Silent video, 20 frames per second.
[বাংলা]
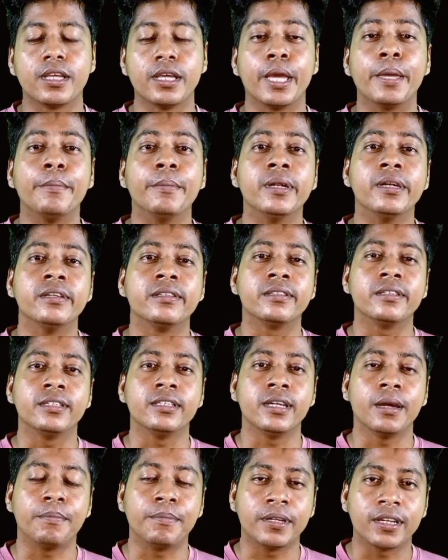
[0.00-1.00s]
এই
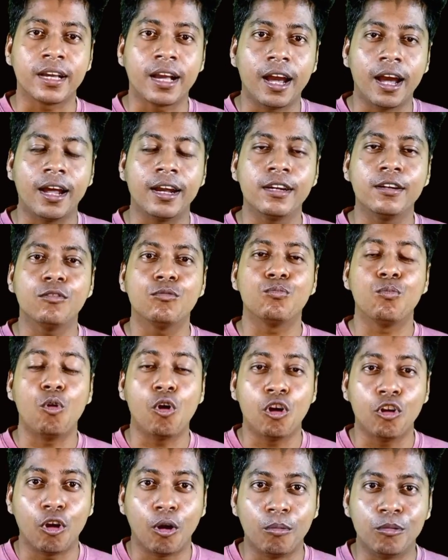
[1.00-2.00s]
মেডিসিনটি আপনি খান
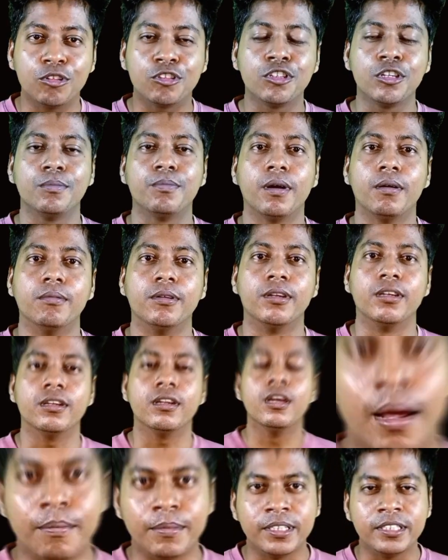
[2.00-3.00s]
ফল অবশ্যই পাবেন
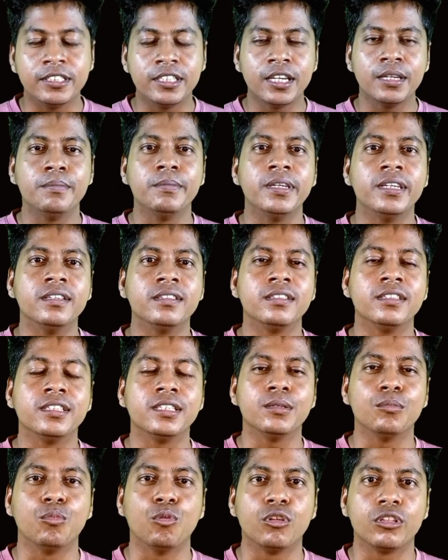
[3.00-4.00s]
আমি যেই
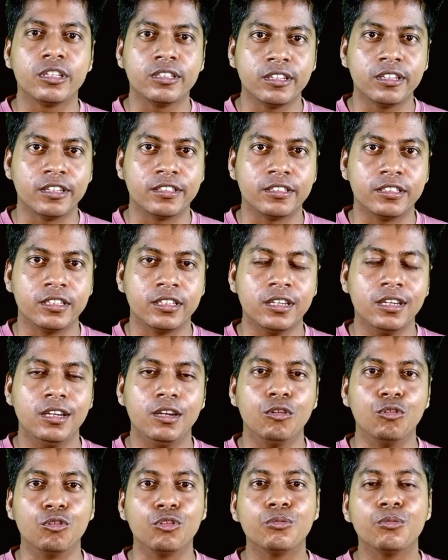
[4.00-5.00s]
মেডিসিনটি বলতে যাচ্ছি
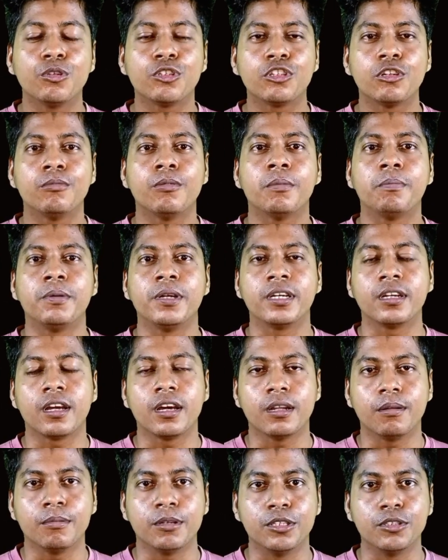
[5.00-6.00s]
লুজ মোশন বা পেট
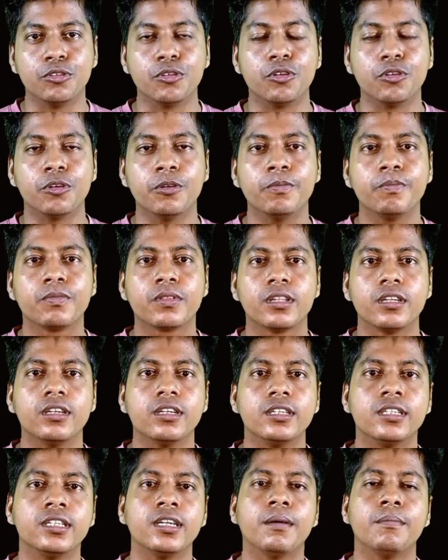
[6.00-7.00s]
খারাপের জন্য
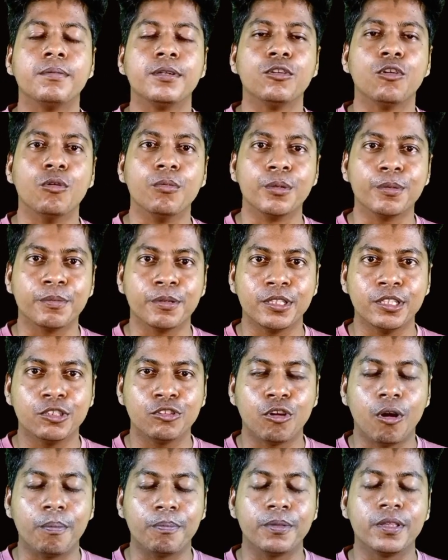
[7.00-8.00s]
এটি আপনি হোমিওপ্যাথি
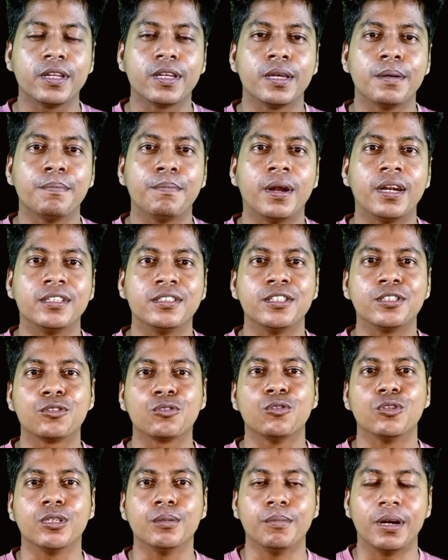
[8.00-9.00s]
শপ থেকে পারচেস
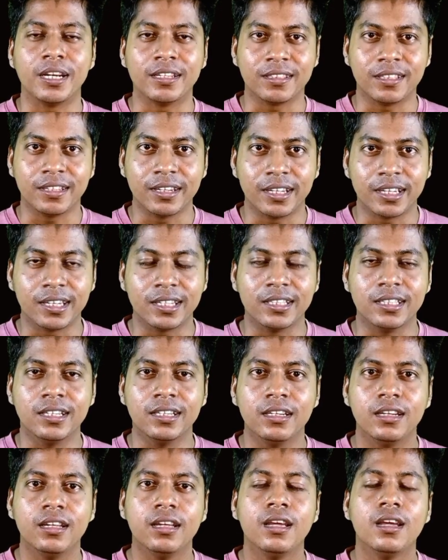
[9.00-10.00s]
করে বাড়িতে রেখে দিন
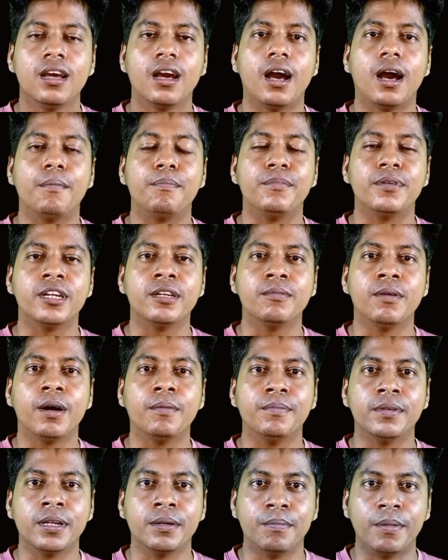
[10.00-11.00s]
আপনার বা
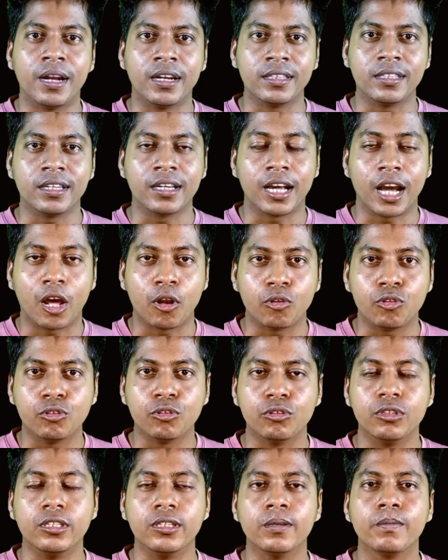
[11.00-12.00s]
আপনার বাড়িতে কারো
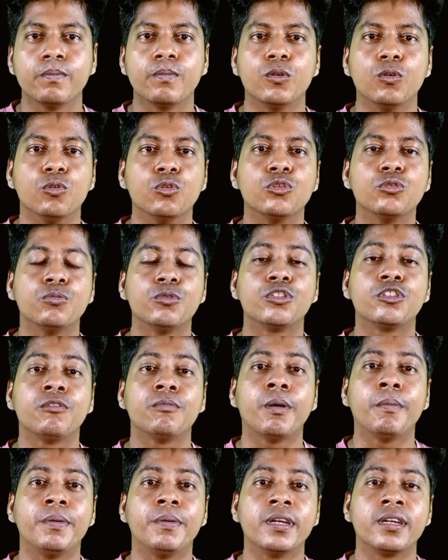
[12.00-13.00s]
যদি লুজ মোশন
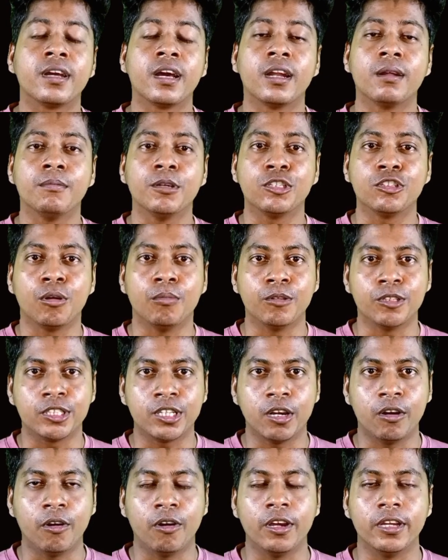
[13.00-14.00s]
পেট খারাপের
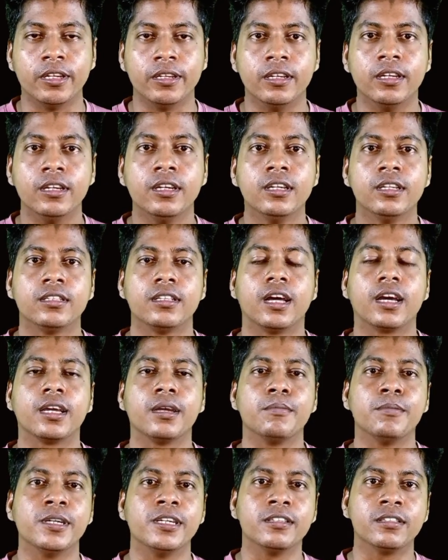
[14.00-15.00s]
সমস্যা হয় তাকে
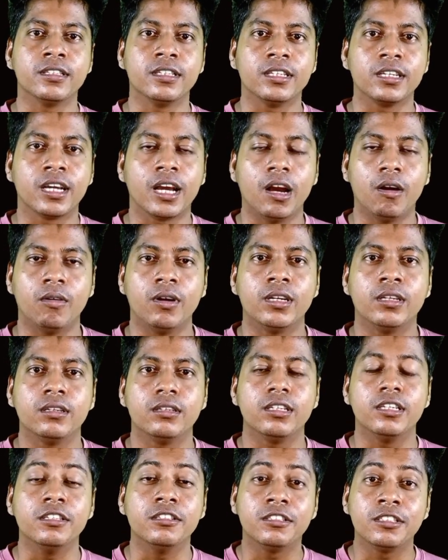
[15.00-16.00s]
মেডিসিনটি খাওয়ান
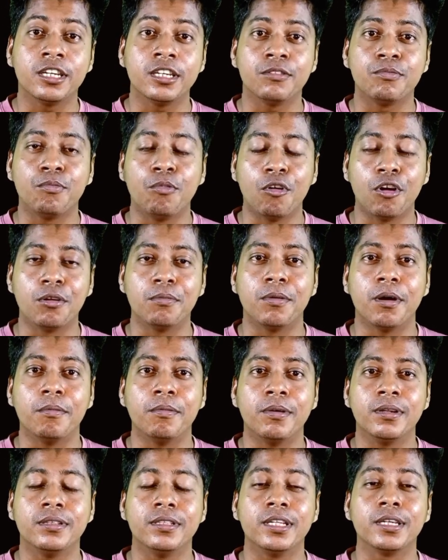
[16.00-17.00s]
ইনস্ট্যান্ট ফল
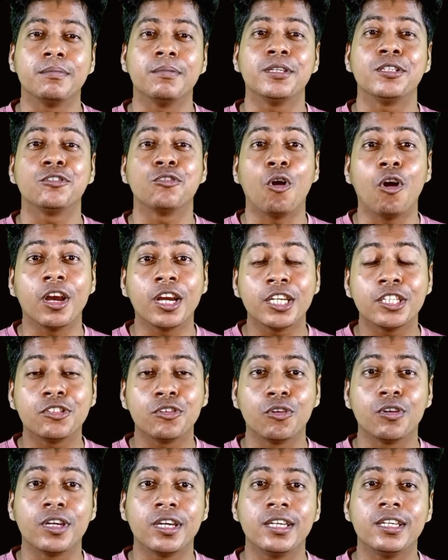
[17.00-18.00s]
পাবেন দেখবেন সঙ্গে
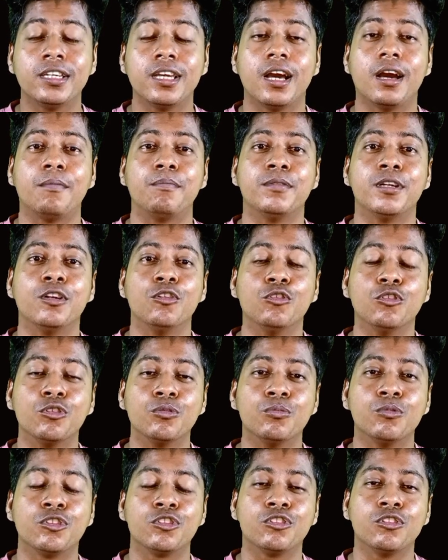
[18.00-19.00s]
সঙ্গেই আপনার
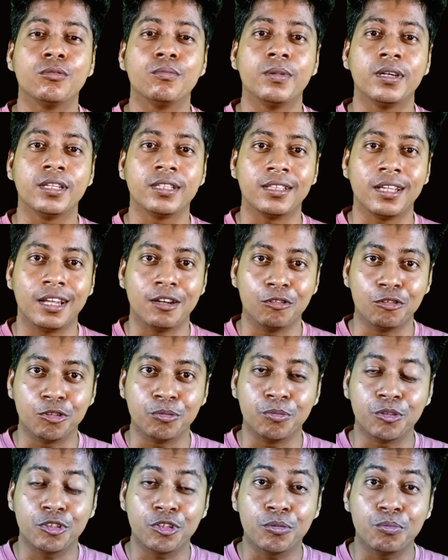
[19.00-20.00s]
লুজ মোশন বা তার লুজ
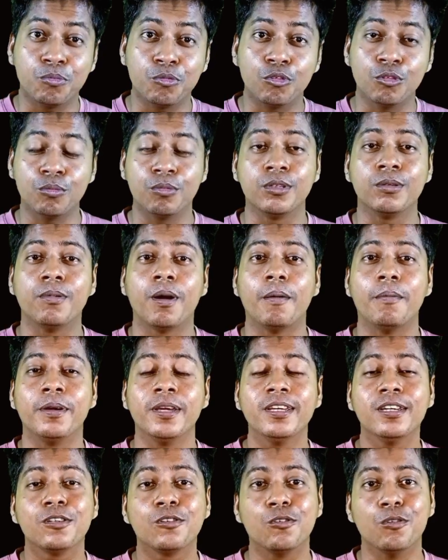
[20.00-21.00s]
মোশন
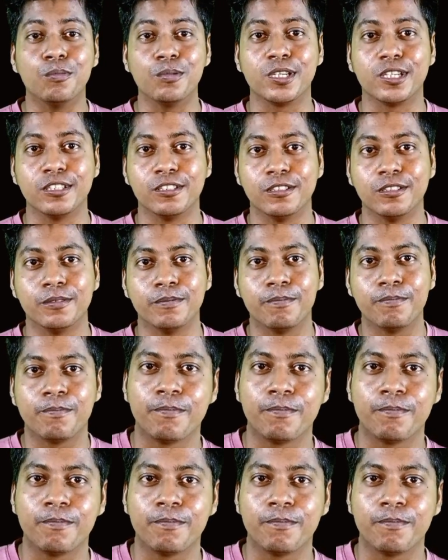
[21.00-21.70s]
পুরোপুরিভাবে কমে গেছে